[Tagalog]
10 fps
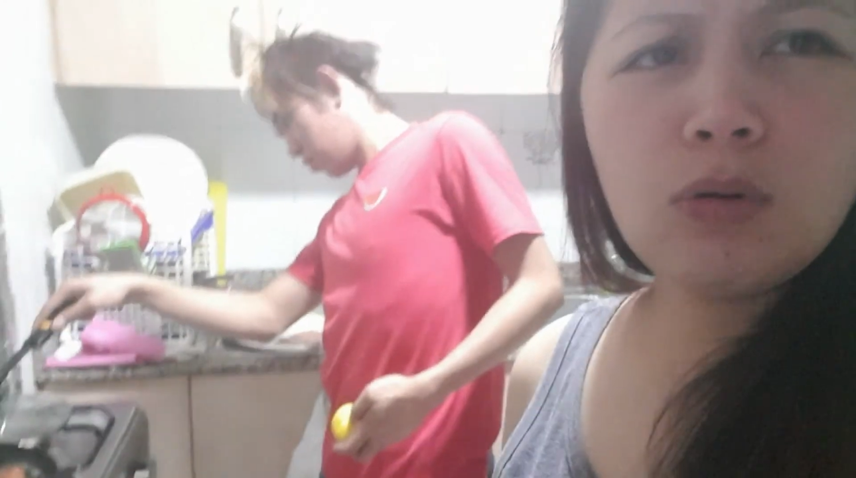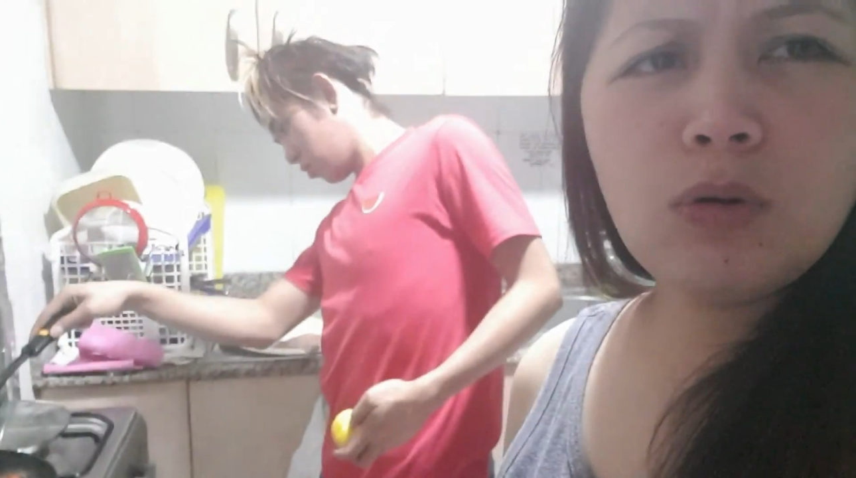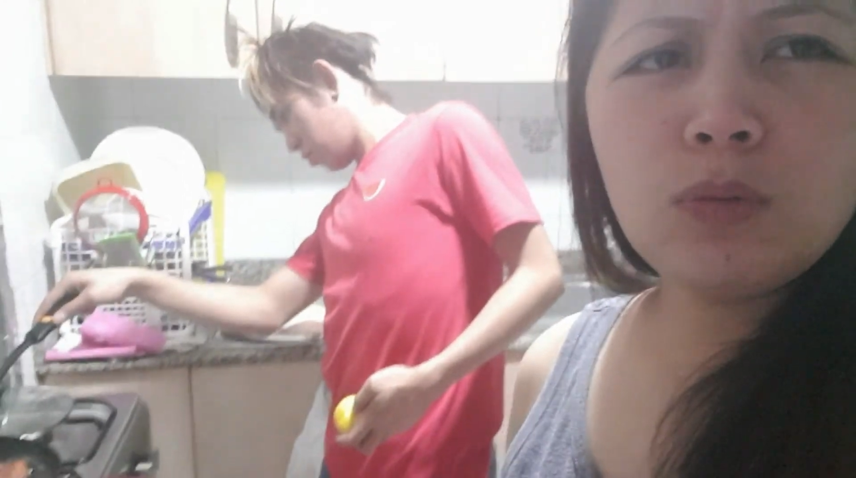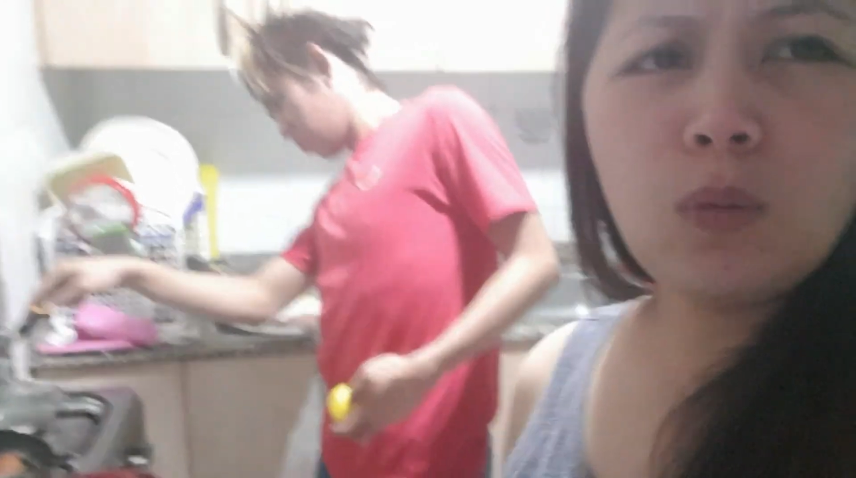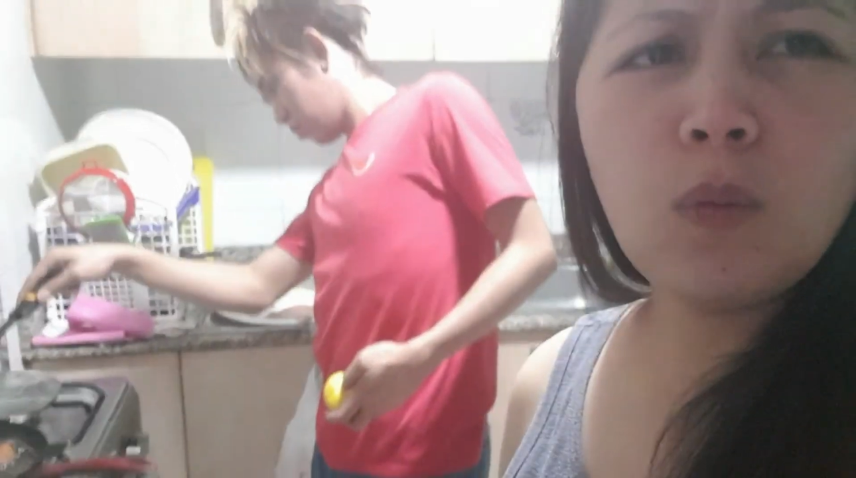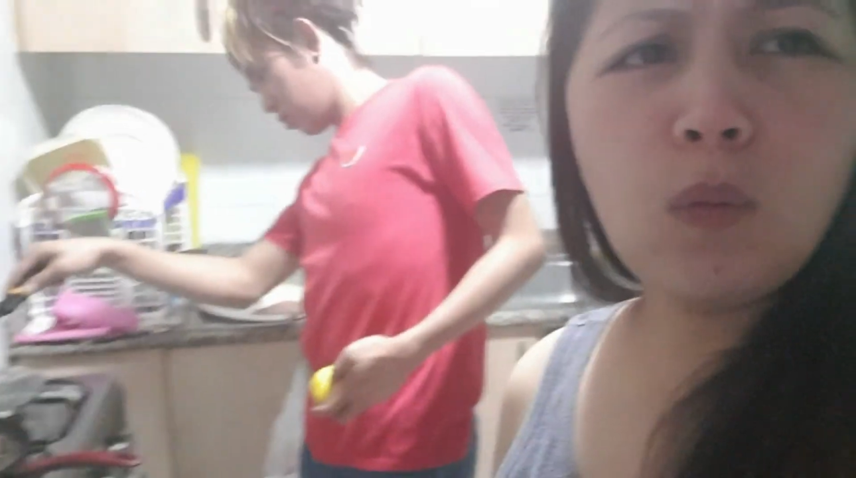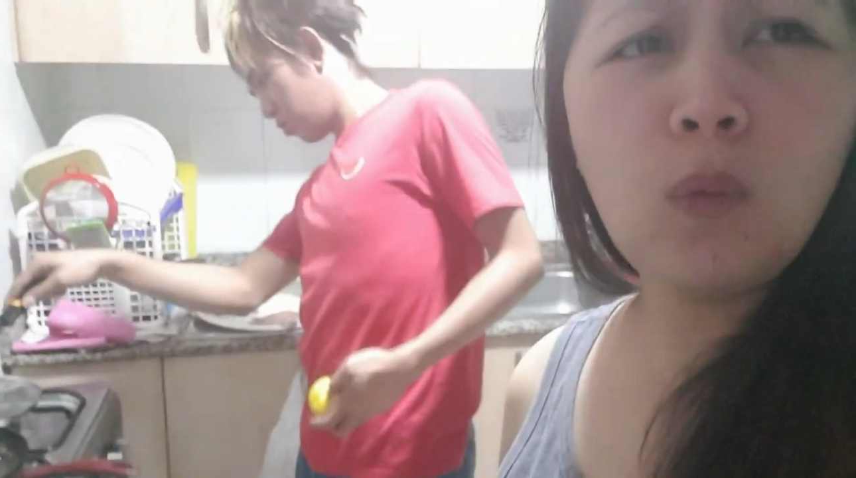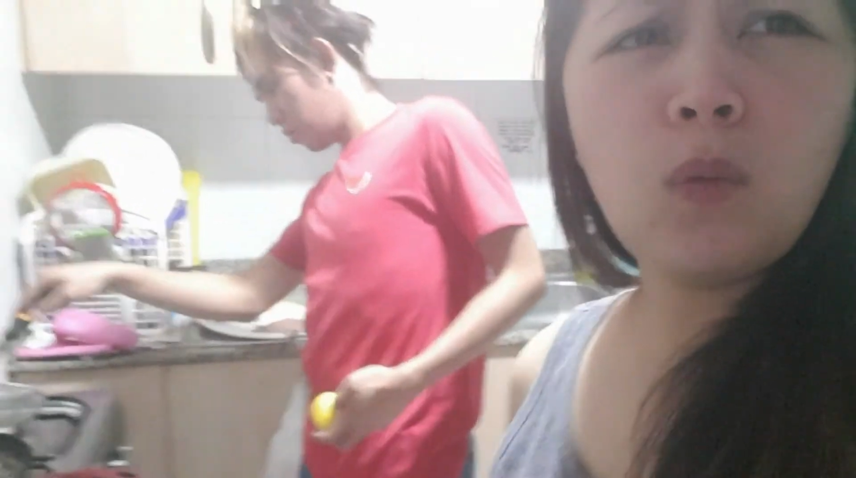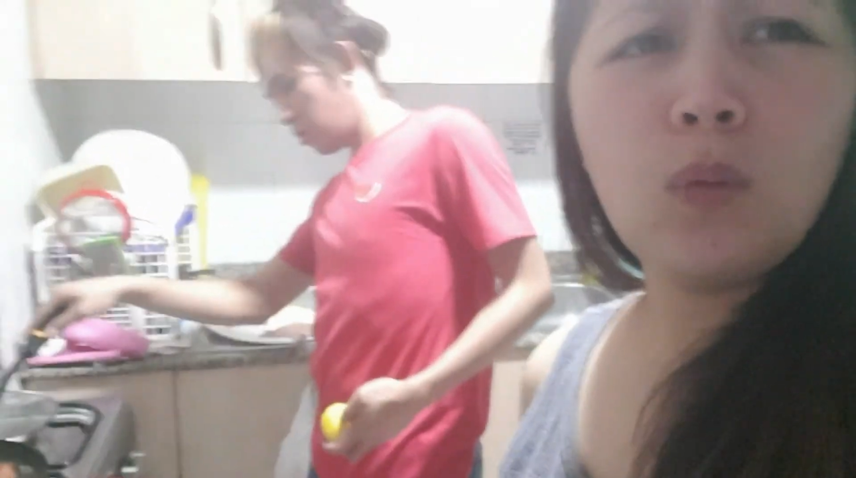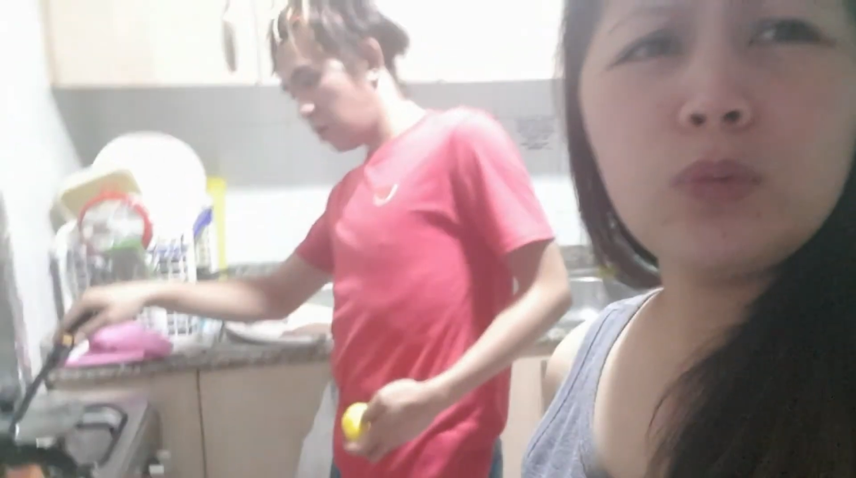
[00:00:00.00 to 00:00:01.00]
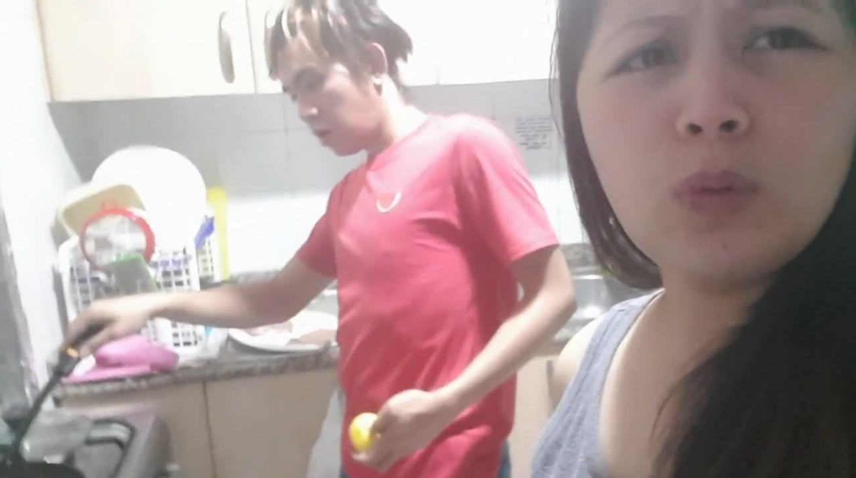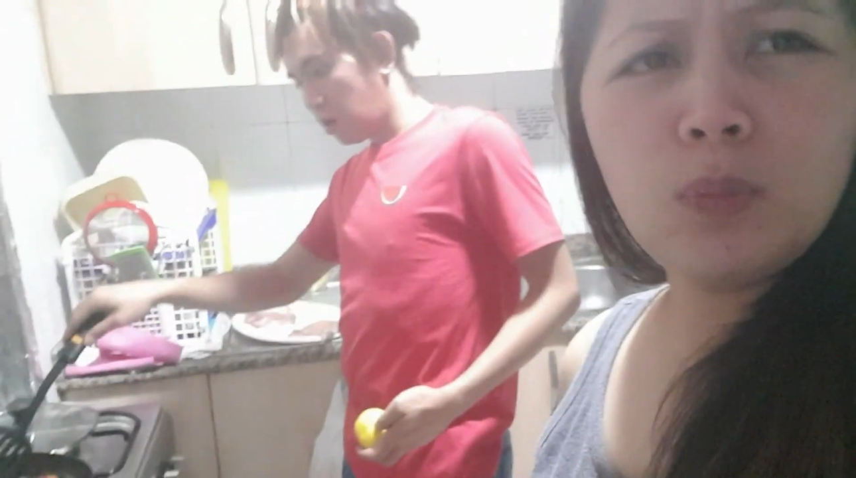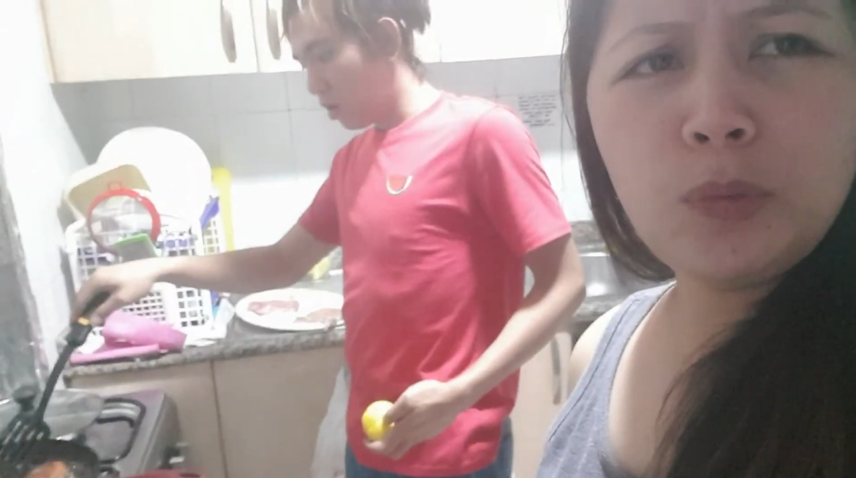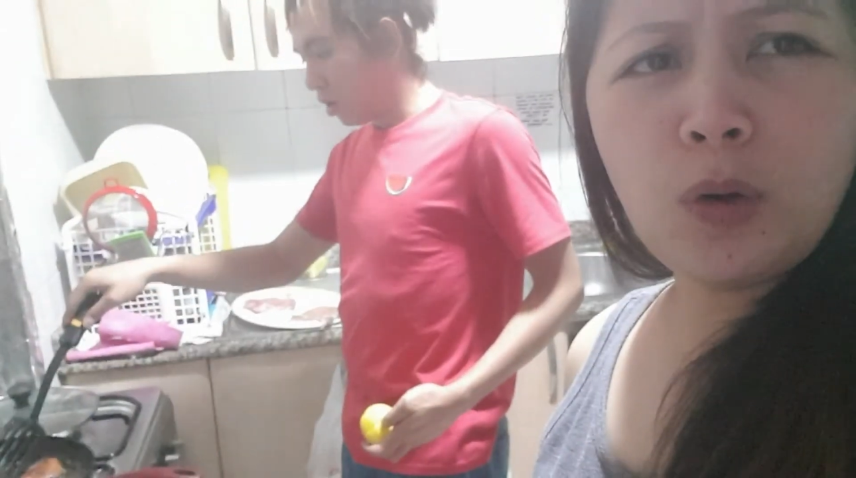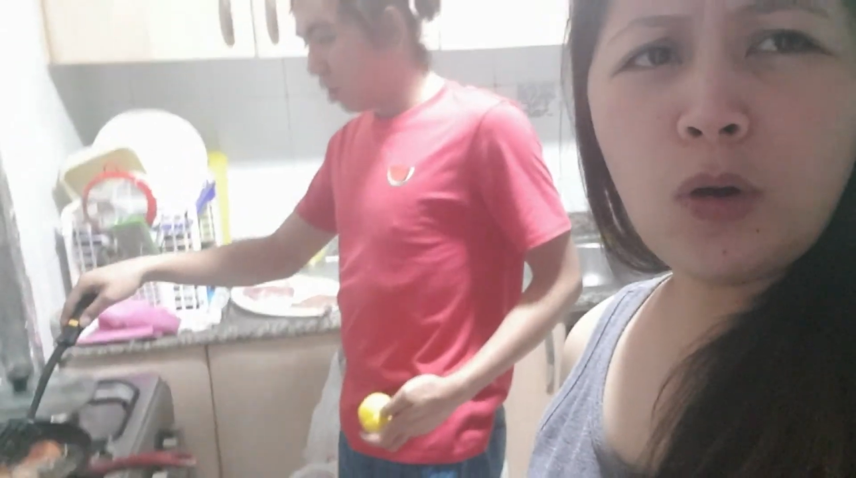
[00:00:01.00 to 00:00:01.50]
Alam ko,
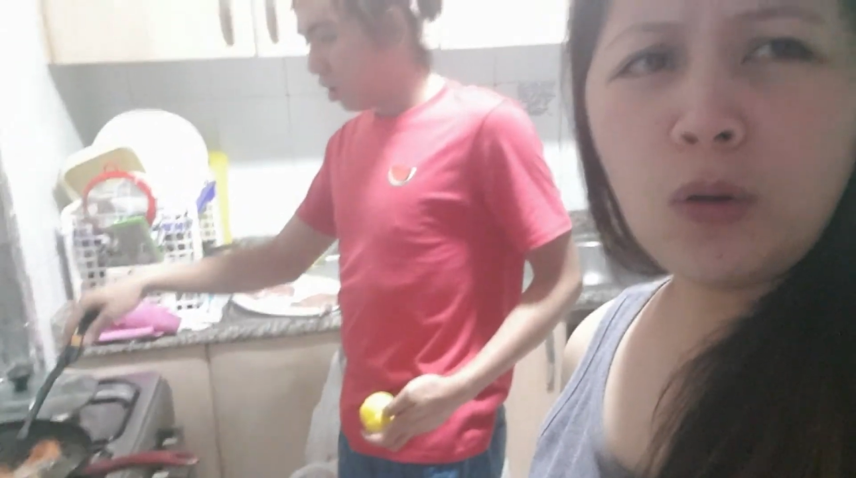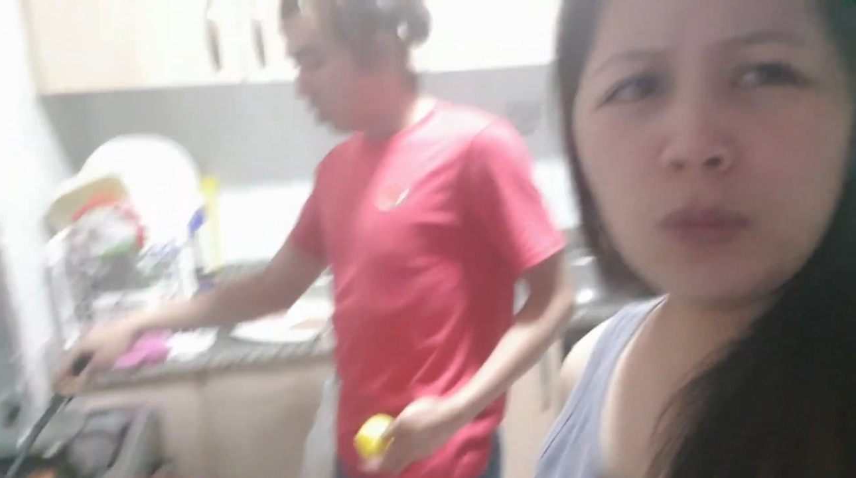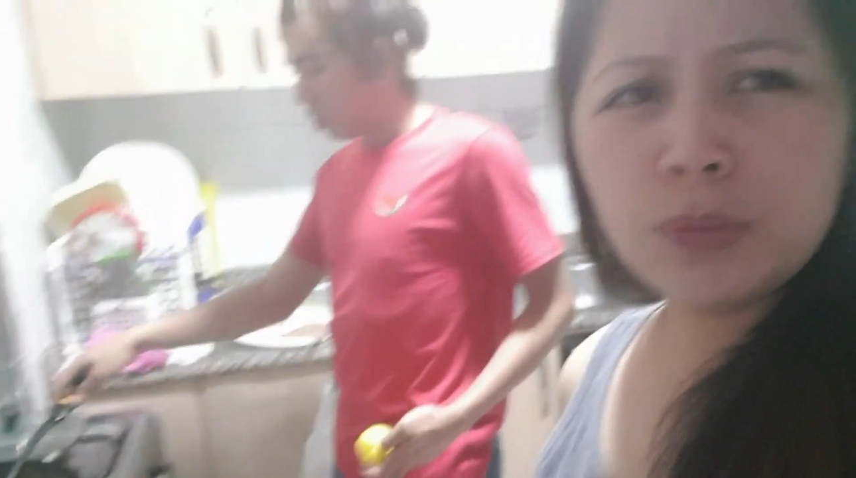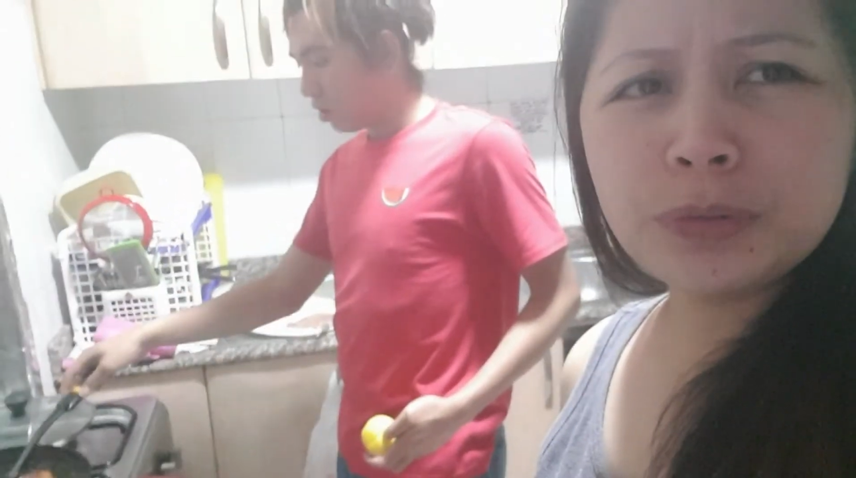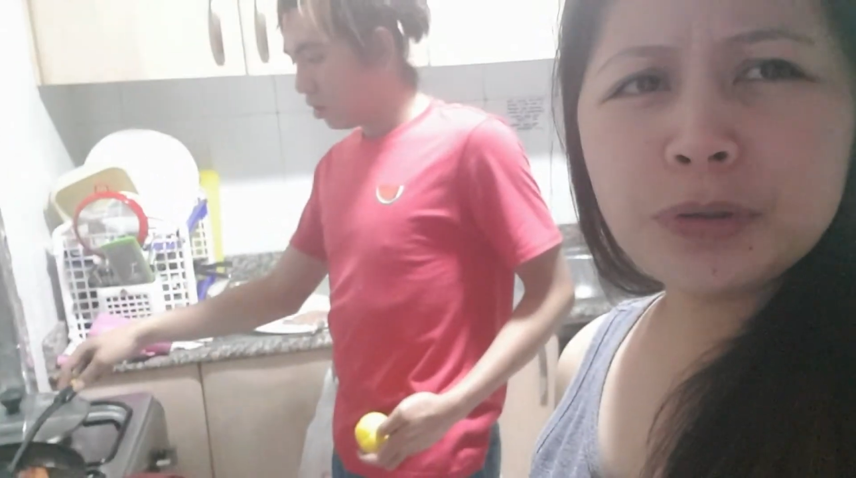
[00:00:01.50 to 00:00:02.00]
nagugutom na ako.